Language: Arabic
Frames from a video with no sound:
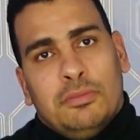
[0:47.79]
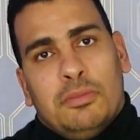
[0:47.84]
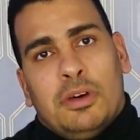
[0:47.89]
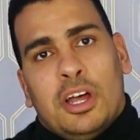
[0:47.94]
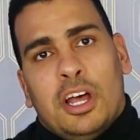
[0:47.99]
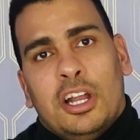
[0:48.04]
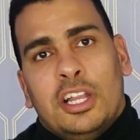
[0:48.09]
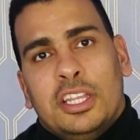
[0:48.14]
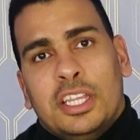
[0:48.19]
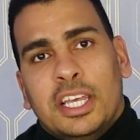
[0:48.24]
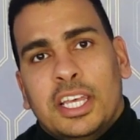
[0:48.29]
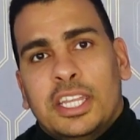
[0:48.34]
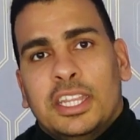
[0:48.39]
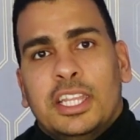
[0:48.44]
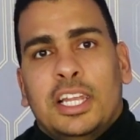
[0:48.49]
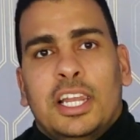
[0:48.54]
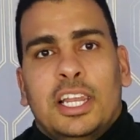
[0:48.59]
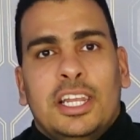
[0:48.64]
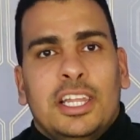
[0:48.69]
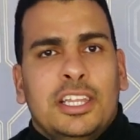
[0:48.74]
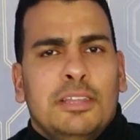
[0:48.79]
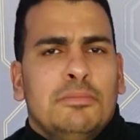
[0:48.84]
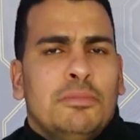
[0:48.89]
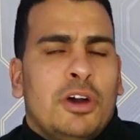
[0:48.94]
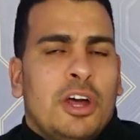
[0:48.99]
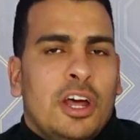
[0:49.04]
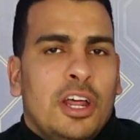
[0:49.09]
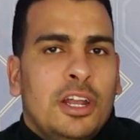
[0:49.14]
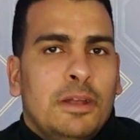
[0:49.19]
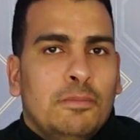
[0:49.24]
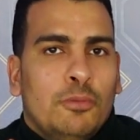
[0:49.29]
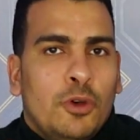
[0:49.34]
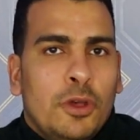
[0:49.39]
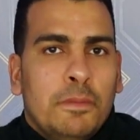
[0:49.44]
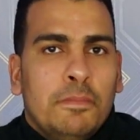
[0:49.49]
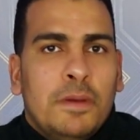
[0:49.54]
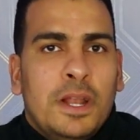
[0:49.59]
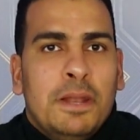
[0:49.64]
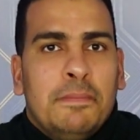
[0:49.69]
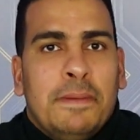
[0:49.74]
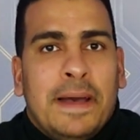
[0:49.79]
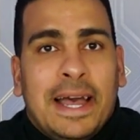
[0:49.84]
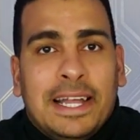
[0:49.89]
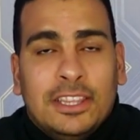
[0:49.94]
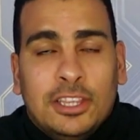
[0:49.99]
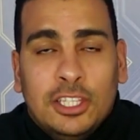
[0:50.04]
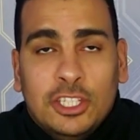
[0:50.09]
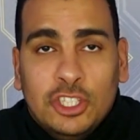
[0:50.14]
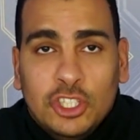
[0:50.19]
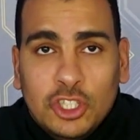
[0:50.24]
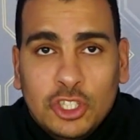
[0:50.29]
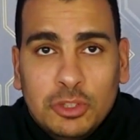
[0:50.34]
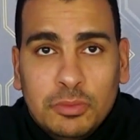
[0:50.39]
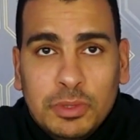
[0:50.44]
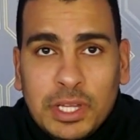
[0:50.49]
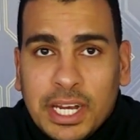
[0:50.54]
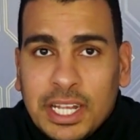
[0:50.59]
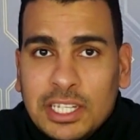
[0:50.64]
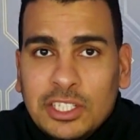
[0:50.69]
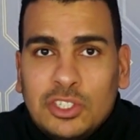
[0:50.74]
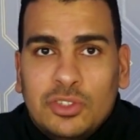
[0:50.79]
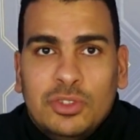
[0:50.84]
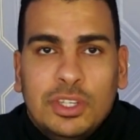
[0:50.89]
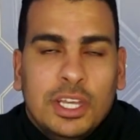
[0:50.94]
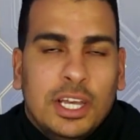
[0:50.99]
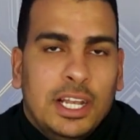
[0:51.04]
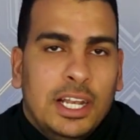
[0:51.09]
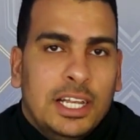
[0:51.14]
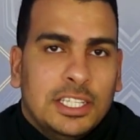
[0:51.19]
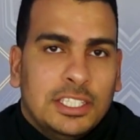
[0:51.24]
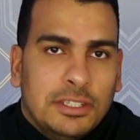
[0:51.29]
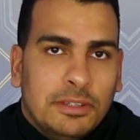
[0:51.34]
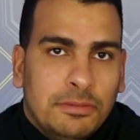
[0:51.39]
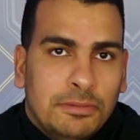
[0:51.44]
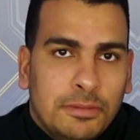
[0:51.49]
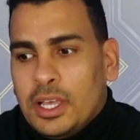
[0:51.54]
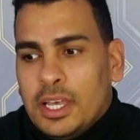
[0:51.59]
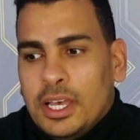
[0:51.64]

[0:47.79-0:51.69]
المرحله دي جدا لان دي المرحله المهمه اللي محدش بيركز فيها للاسف